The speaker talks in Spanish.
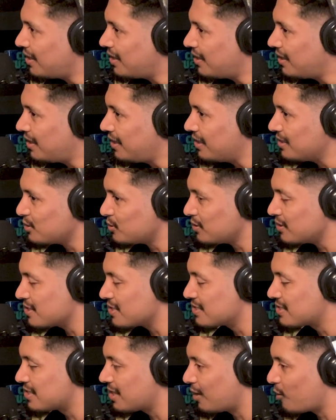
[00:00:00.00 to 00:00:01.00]
Eso
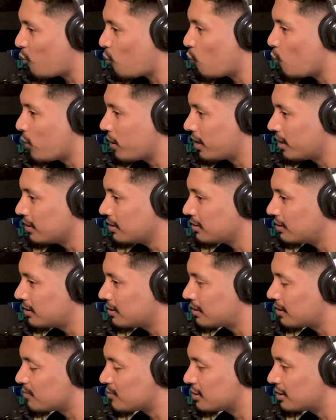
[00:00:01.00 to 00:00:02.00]
de ser coherente
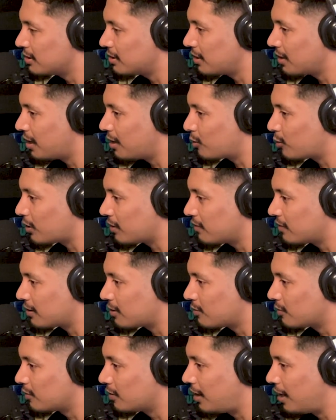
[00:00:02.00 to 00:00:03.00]
también tiene algo que ver
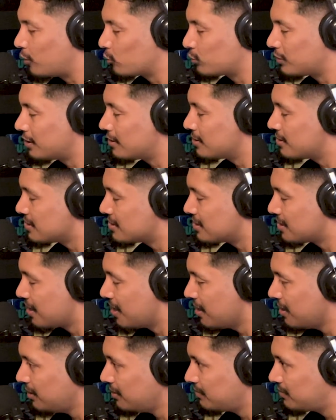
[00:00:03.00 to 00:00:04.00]
con la
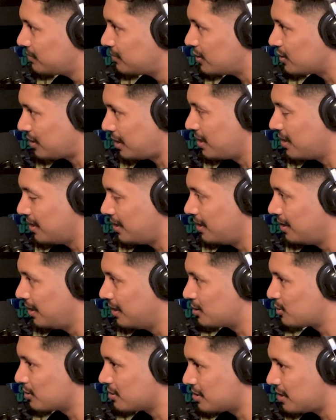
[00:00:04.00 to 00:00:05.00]
autenticidad. O sea, el
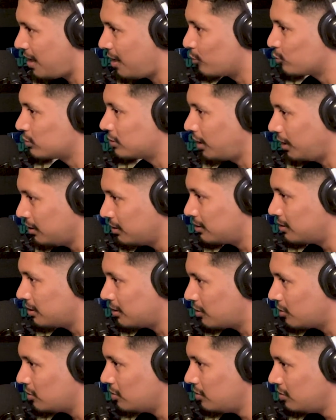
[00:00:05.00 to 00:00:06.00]
hecho de ser
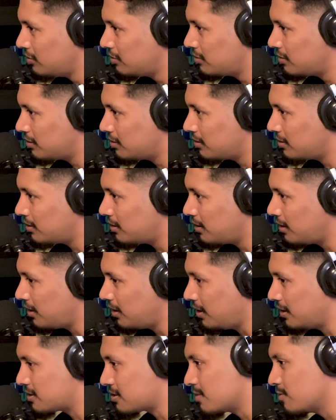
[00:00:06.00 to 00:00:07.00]
auténtico
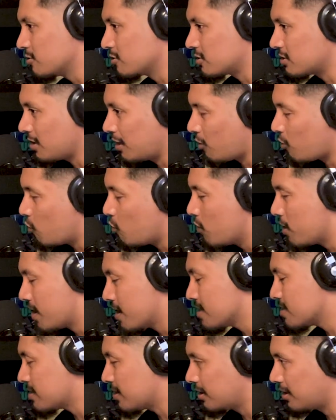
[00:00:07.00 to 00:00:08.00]
es como ser
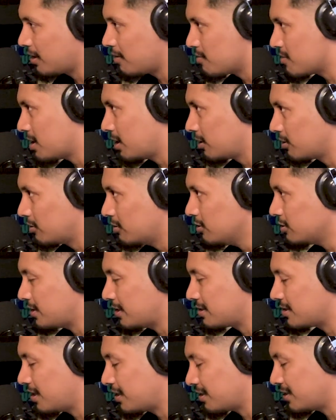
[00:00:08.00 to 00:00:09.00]
coherente también, ¿no? O
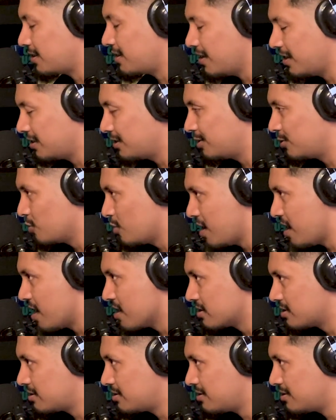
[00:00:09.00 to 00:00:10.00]
sea, ser quien tú
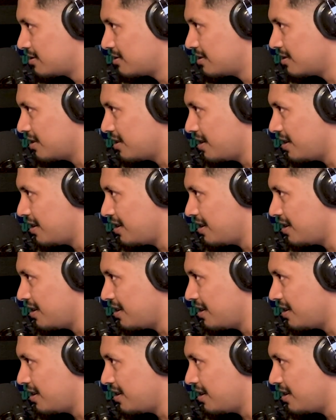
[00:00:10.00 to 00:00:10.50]
eres. Claro.